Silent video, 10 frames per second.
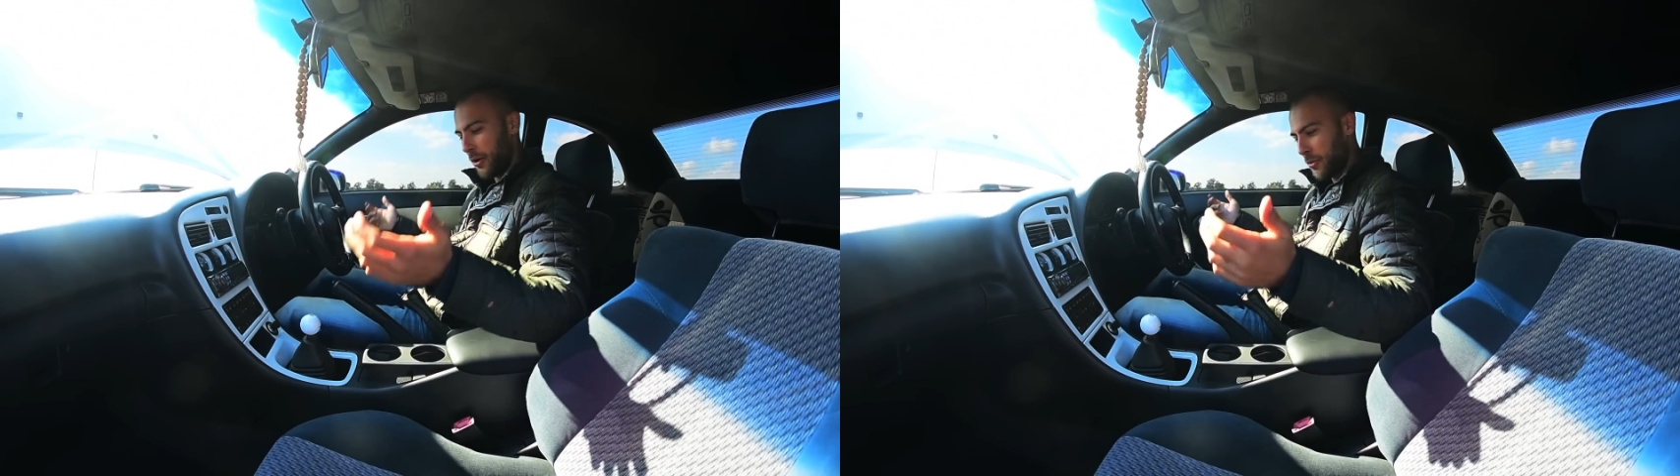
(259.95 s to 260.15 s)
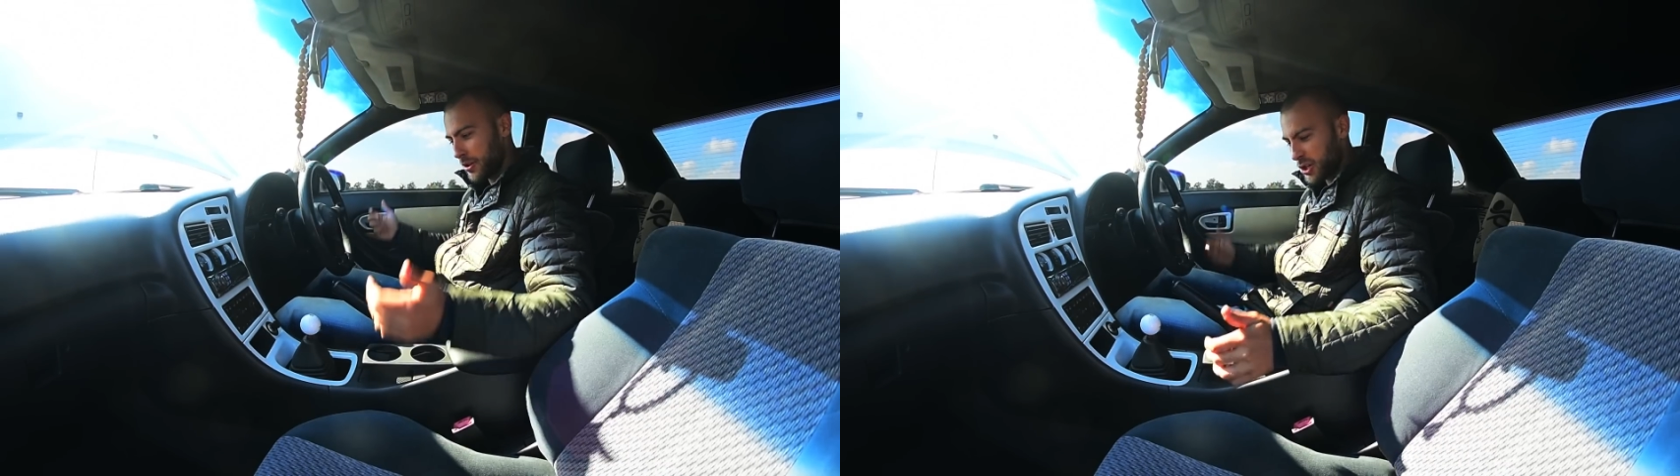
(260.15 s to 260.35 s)

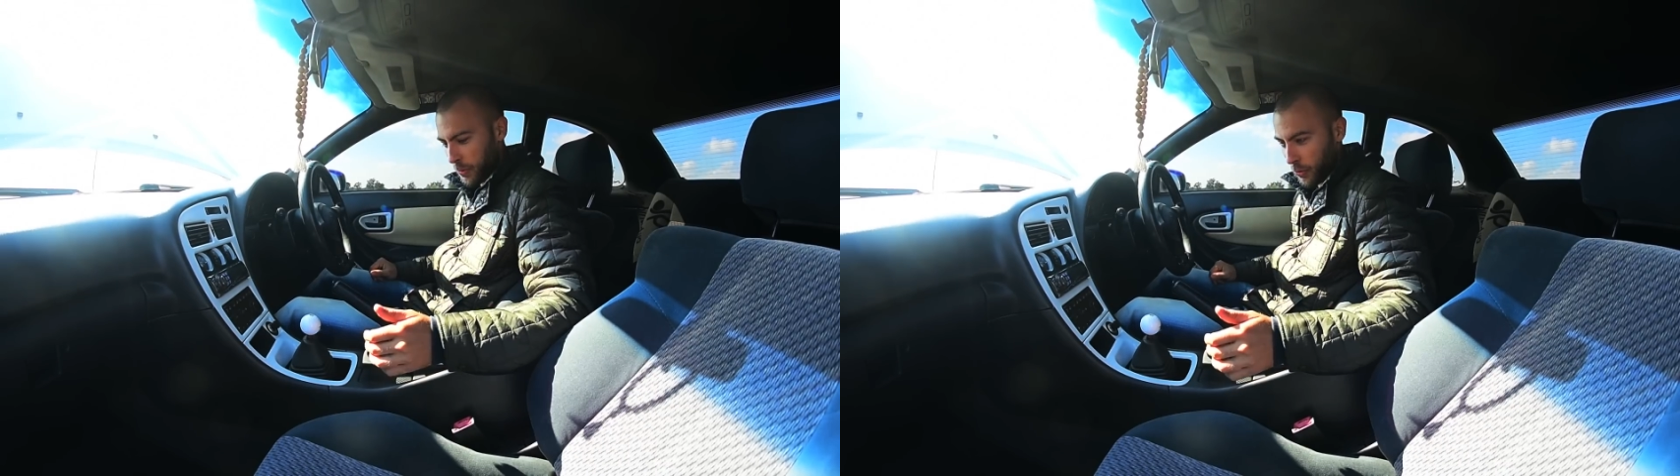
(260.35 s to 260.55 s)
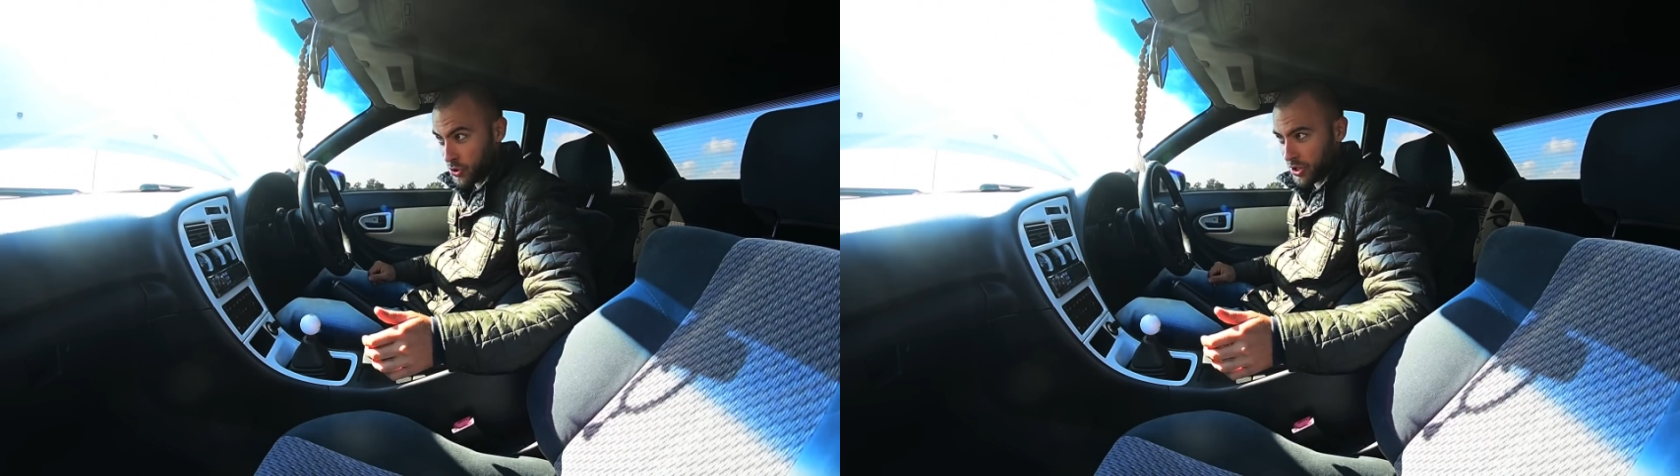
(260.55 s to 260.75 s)
Прелюдии даже
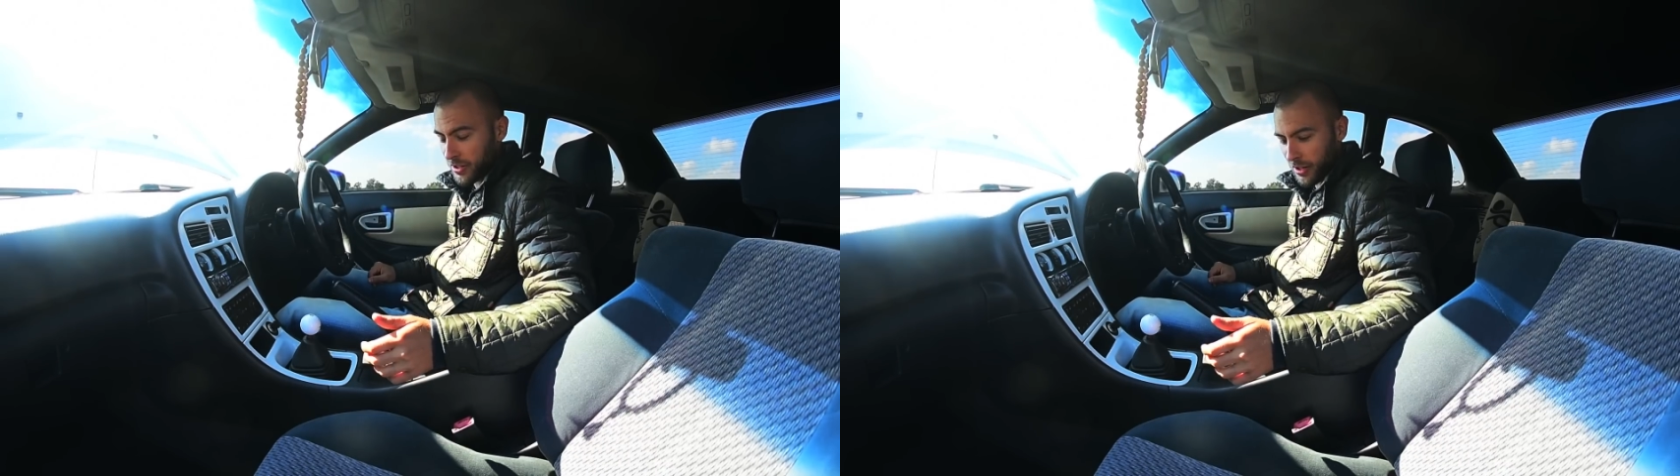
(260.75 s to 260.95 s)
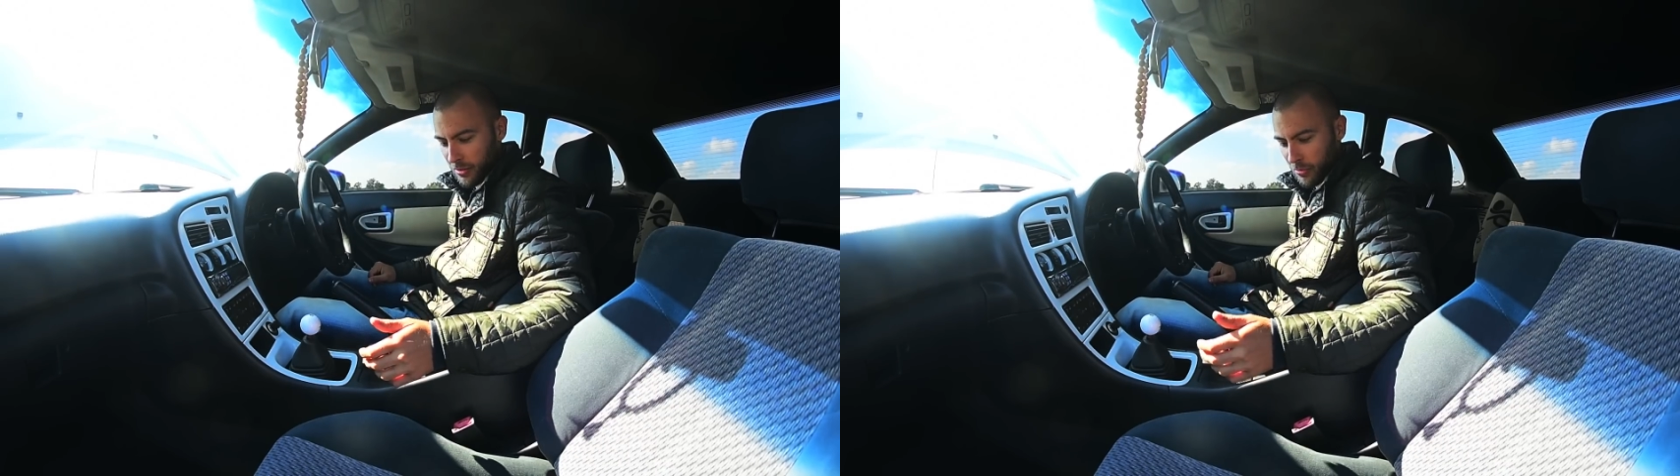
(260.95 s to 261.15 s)
покушать
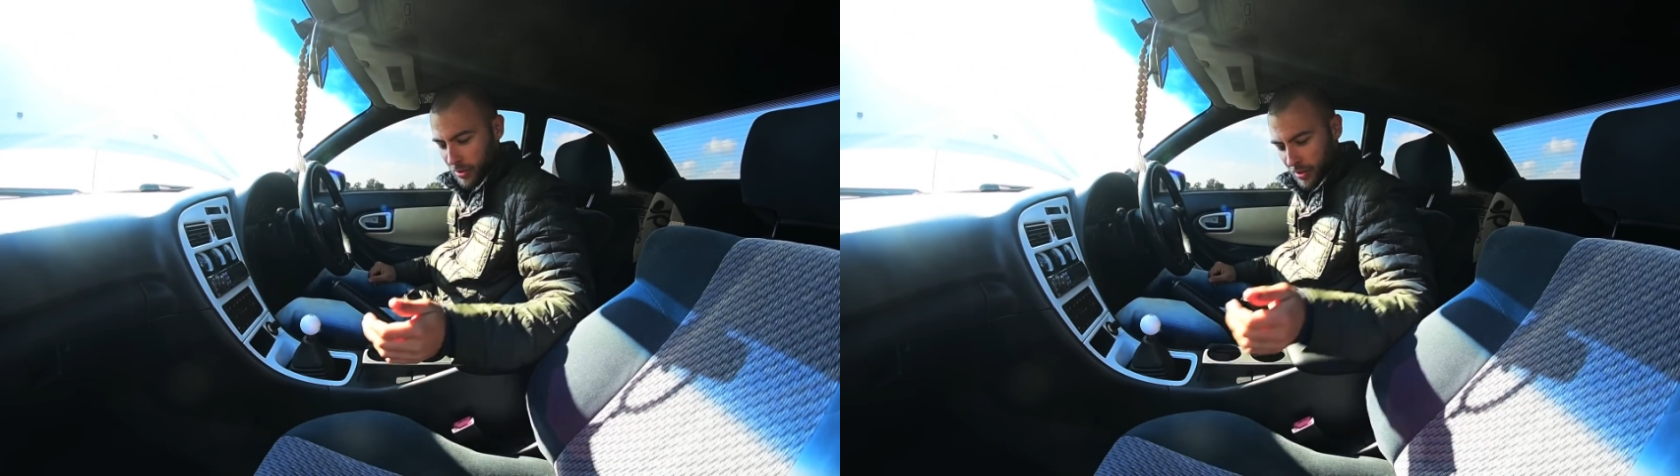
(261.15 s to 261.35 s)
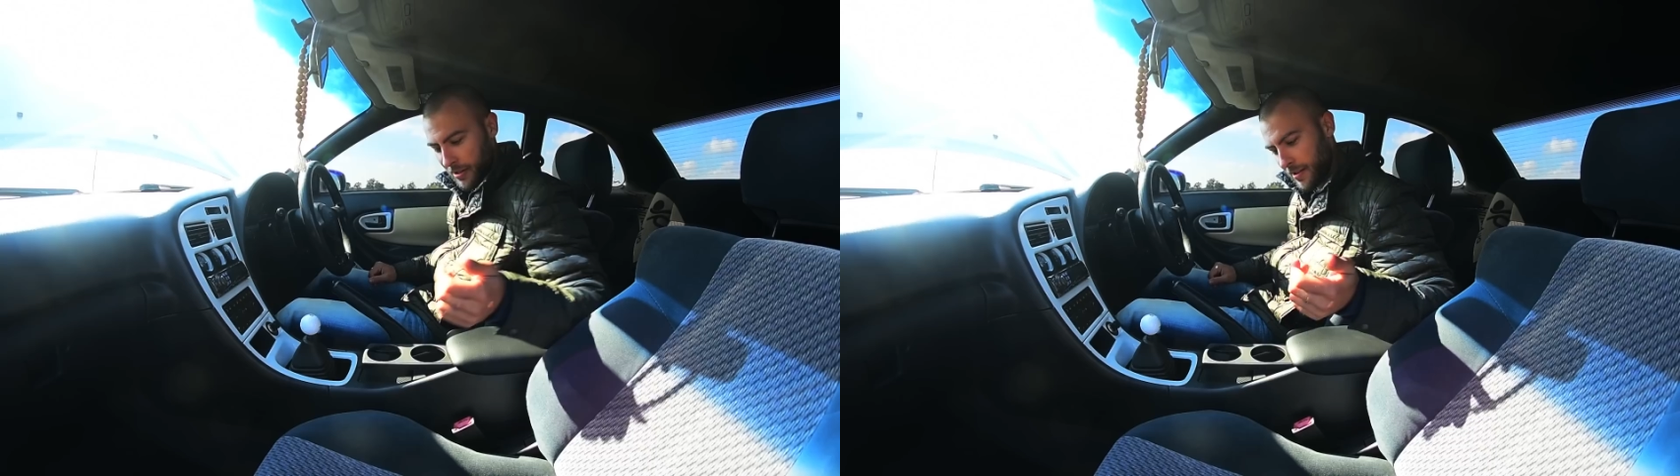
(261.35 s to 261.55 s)
негде было.